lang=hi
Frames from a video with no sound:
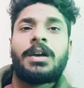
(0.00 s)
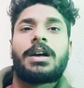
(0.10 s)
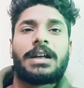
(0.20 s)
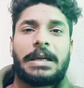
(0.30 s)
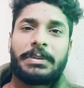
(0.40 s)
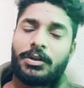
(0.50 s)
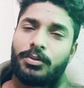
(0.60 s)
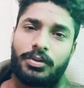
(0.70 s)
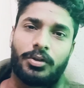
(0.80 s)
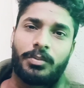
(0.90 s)
अगर आपने
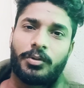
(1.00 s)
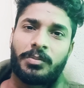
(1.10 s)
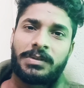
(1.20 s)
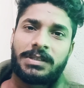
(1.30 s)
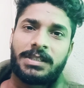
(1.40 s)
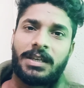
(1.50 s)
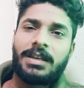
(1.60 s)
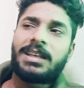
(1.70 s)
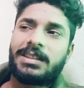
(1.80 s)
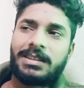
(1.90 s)
खुद को प्रॉमिस किया
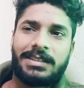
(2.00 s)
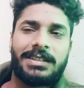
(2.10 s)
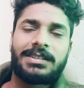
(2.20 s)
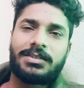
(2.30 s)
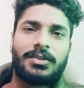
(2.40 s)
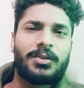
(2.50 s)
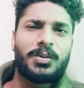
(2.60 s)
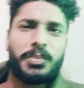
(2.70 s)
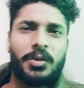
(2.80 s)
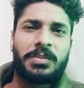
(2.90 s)
है किसी और को भी
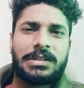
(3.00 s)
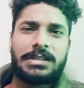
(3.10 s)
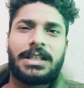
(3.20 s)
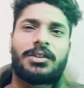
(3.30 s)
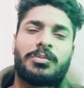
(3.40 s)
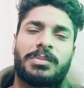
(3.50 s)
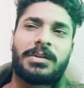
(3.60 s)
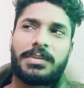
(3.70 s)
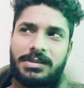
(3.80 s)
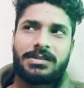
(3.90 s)
प्रॉमिस किया तो मैं
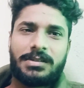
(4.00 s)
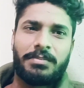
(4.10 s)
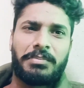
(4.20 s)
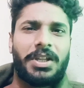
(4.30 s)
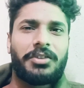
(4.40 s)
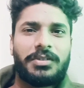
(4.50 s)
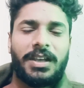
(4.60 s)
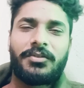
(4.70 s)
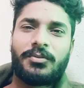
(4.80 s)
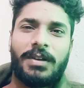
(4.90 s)
बस मेरा तो
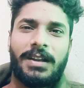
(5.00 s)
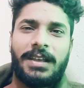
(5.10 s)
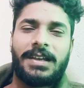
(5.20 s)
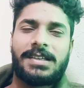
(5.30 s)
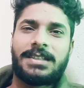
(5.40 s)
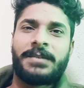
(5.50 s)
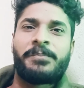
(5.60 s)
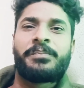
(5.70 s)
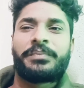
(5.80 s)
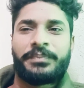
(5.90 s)
यही दुआ रहेगा कि
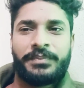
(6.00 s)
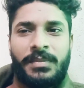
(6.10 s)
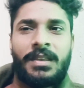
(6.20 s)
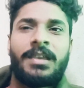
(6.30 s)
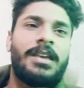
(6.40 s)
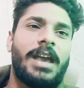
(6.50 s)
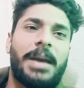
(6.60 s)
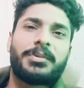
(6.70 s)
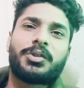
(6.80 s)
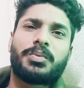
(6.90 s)

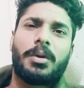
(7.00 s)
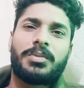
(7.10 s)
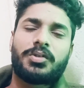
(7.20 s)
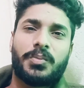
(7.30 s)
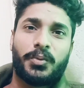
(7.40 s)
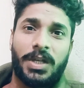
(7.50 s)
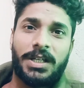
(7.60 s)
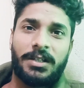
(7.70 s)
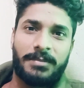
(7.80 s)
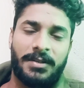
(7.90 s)
आप उस प्रॉमिस को पूरा
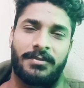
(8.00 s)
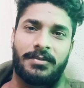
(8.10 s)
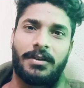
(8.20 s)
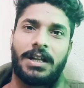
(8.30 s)
कर पाओ और